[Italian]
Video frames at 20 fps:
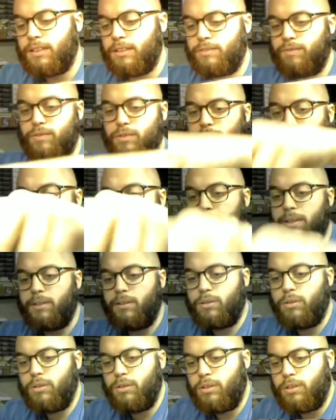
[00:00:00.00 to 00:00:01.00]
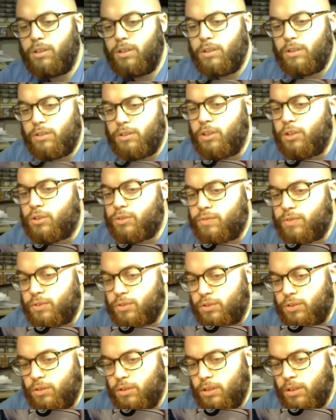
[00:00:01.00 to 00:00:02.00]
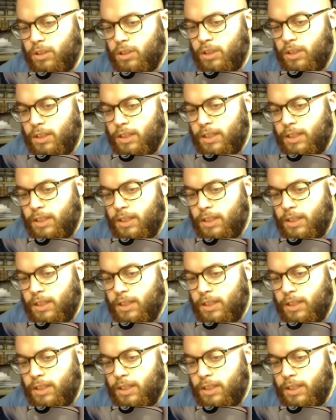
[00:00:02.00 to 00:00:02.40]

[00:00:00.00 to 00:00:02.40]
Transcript: sfondamento dello sfondo.